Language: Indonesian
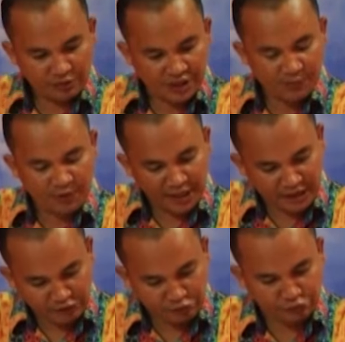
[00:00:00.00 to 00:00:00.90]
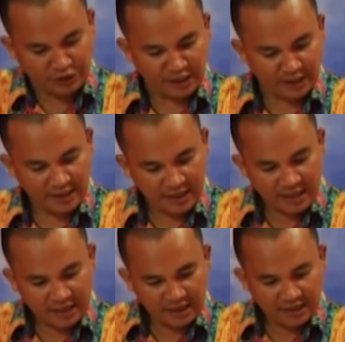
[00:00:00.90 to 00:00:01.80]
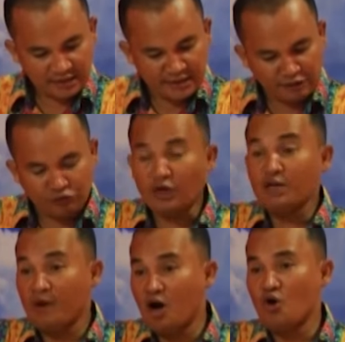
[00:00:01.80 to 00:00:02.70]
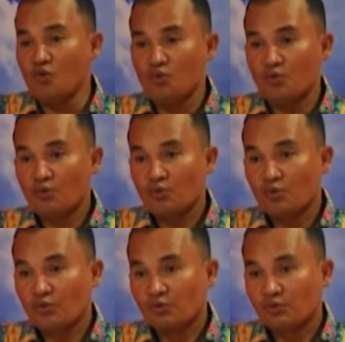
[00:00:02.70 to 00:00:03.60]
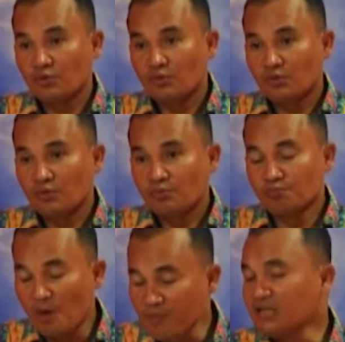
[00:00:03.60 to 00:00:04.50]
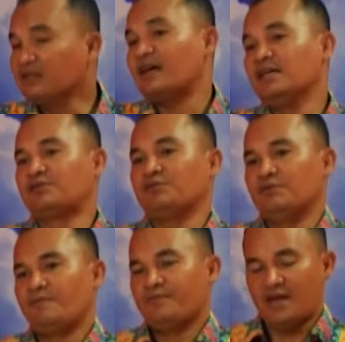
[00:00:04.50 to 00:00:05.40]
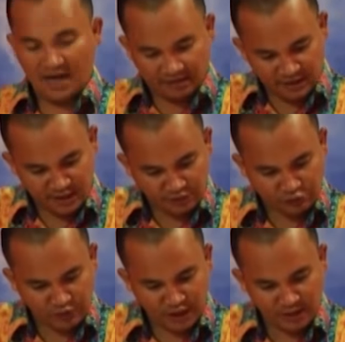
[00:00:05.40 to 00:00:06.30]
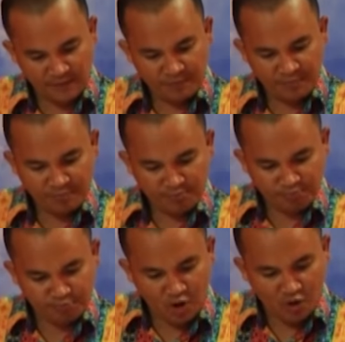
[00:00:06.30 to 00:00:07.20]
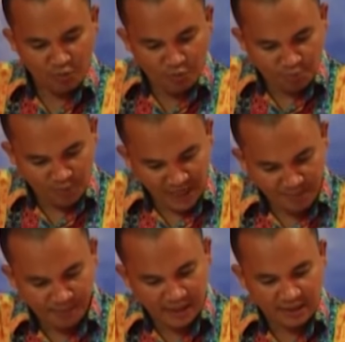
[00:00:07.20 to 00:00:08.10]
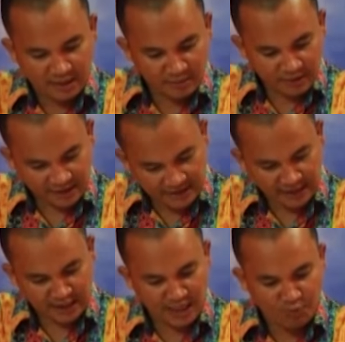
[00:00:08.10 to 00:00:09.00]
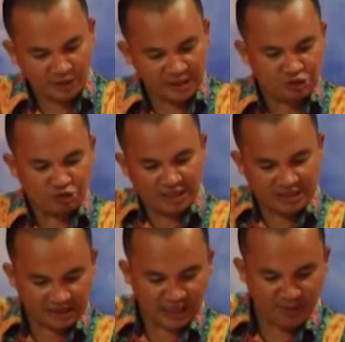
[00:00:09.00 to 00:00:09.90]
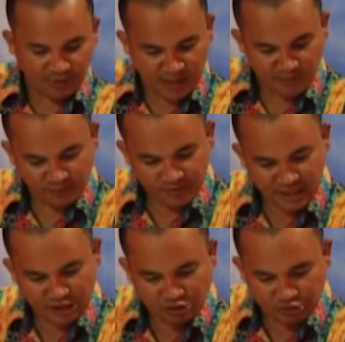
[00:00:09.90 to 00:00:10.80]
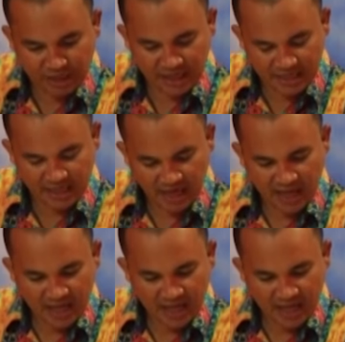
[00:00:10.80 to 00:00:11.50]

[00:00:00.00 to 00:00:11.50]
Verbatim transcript: diberikan Tuhan. Dan Tuhan mau meminta itu. Artinya Tuhan mau mengambil katakanlah mungkin sukacita Abraham yang sudah dia